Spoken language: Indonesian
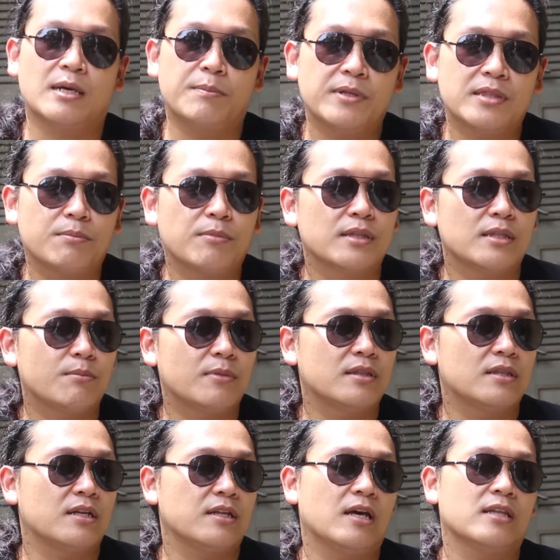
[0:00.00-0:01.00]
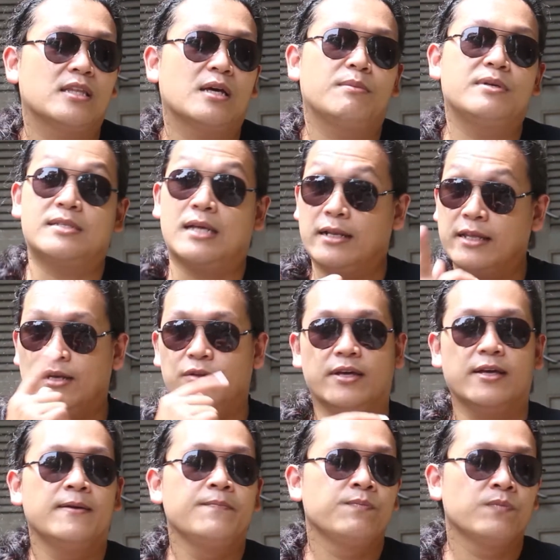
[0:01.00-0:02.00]
tapi teman-teman ternyata misalnya loh
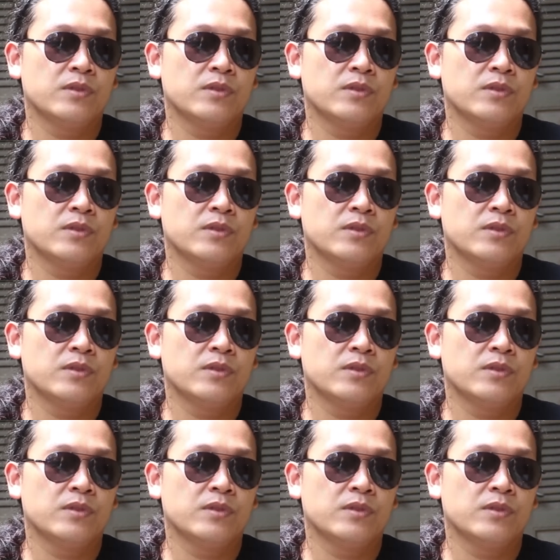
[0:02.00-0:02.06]
ya,